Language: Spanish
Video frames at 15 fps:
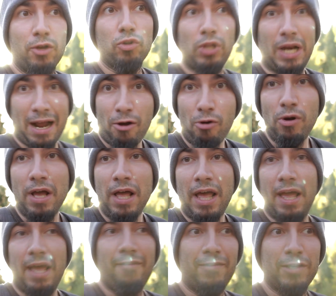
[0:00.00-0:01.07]
y un RAW
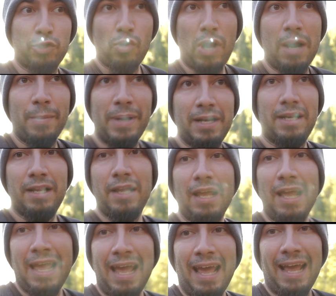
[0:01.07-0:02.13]
visualmente
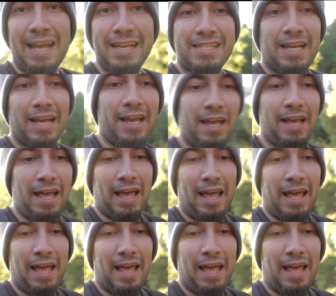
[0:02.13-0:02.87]
es que